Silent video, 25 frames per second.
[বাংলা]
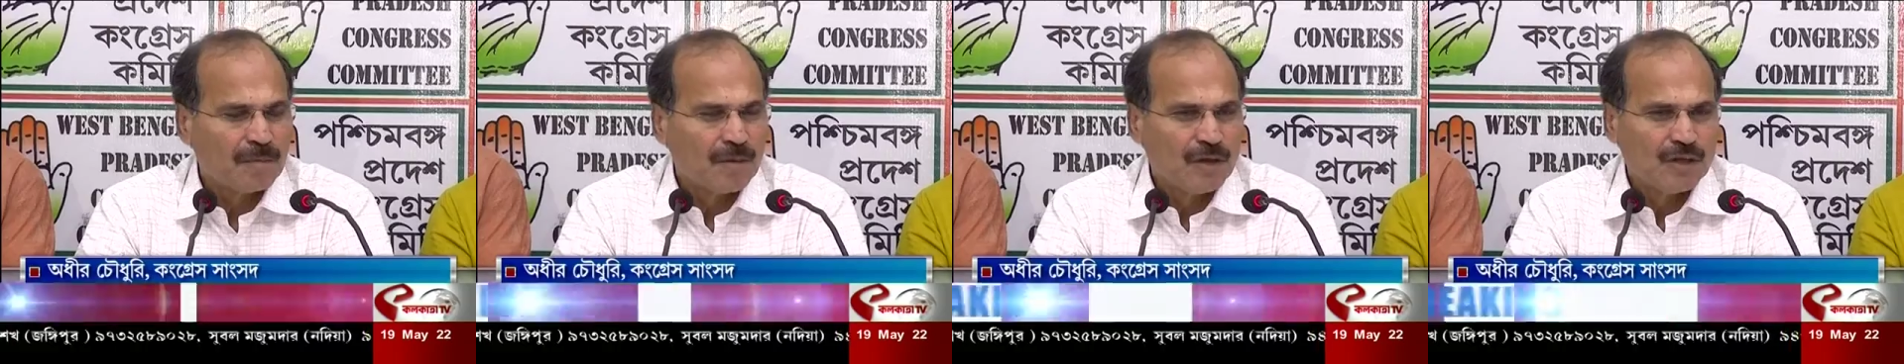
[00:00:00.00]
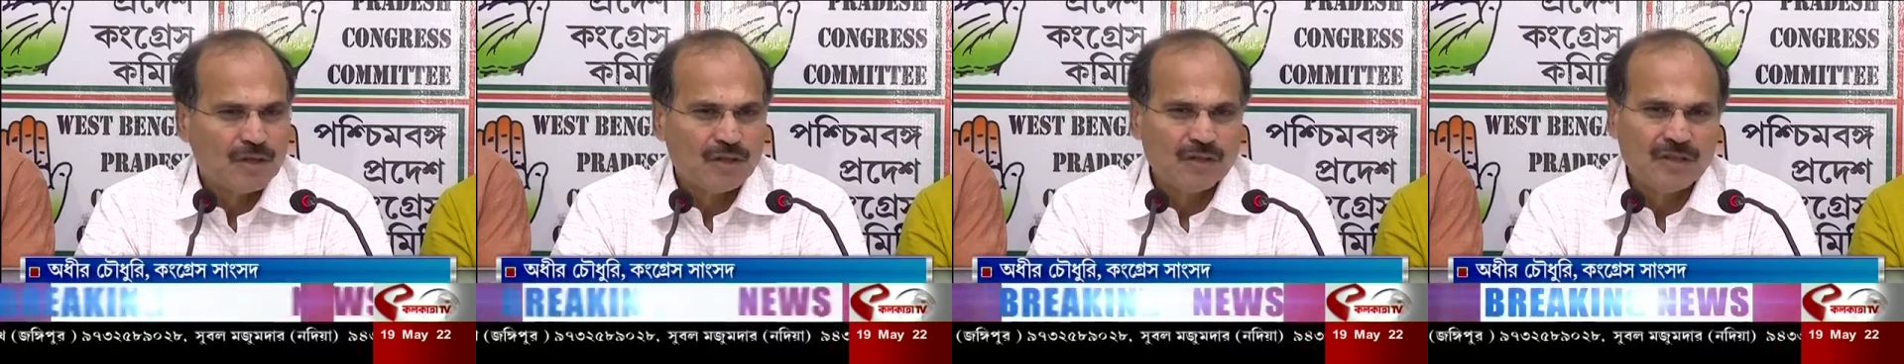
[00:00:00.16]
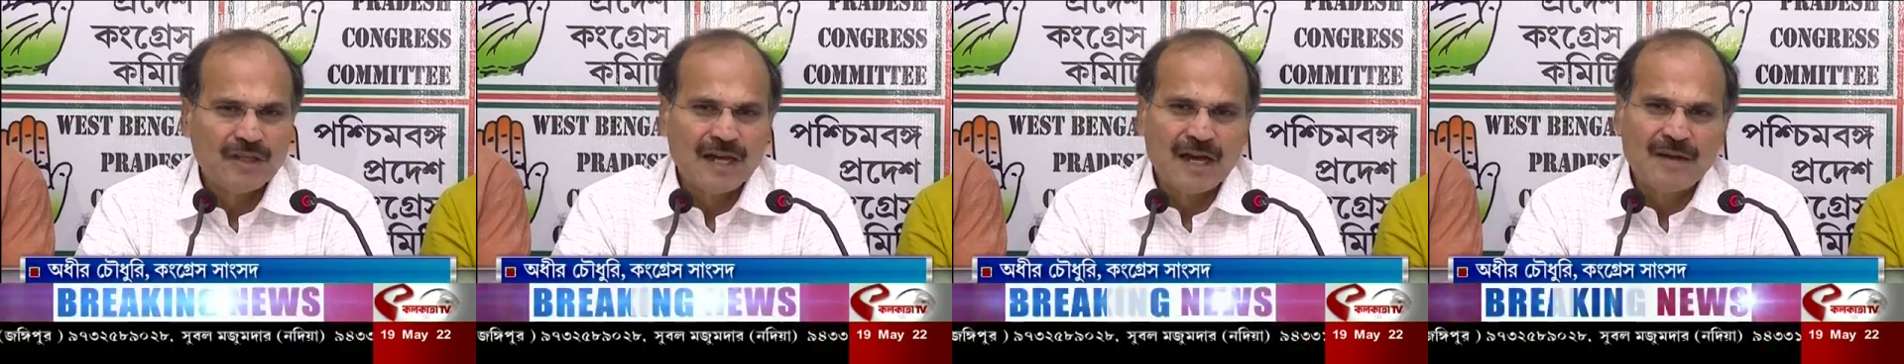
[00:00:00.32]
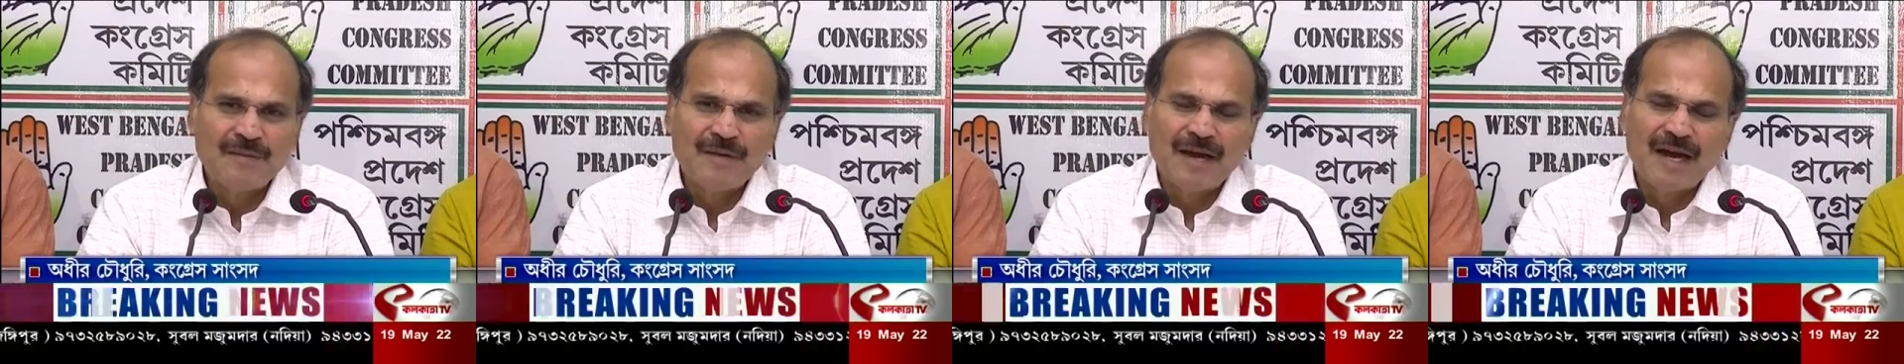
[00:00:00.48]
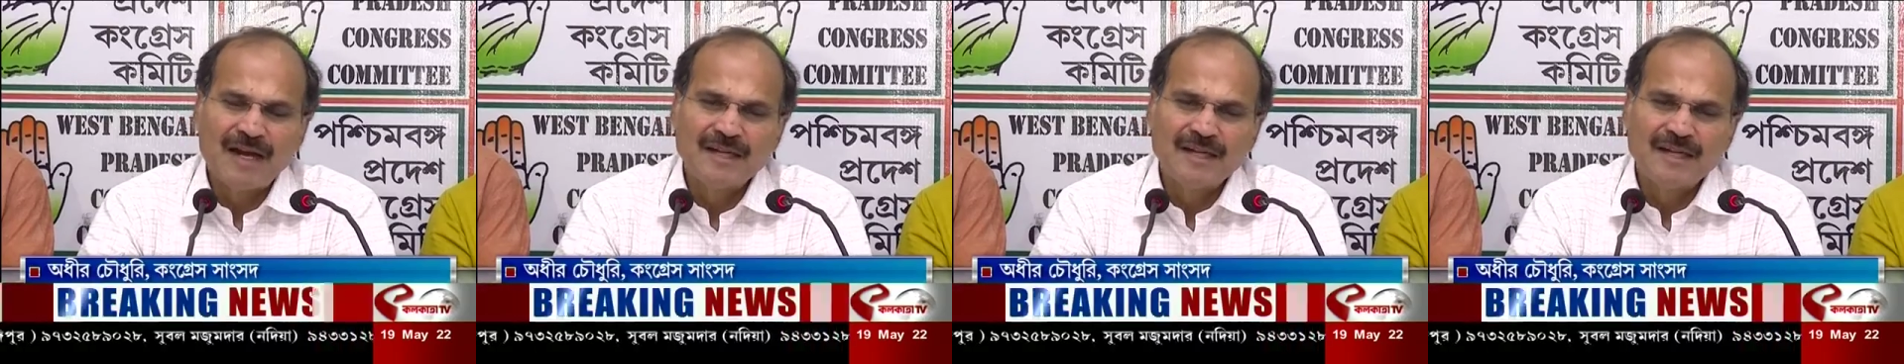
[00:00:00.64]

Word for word: কিছুর দাম